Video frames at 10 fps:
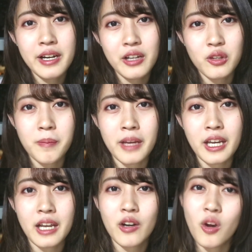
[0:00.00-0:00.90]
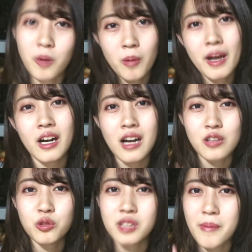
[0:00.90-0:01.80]
atau pengen ngobrol bareng
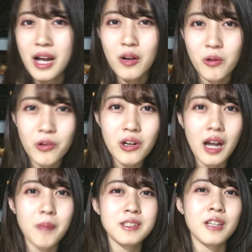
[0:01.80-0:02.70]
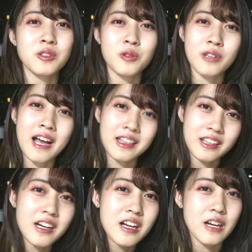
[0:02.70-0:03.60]
langsung sama aku Kalian bisa langsung
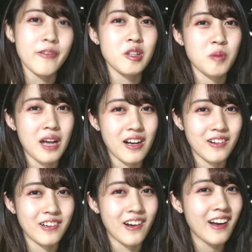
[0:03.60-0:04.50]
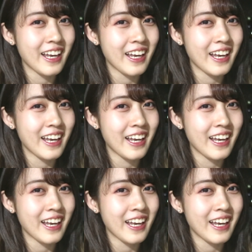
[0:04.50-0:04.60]
datang ke Facebook aku, oke?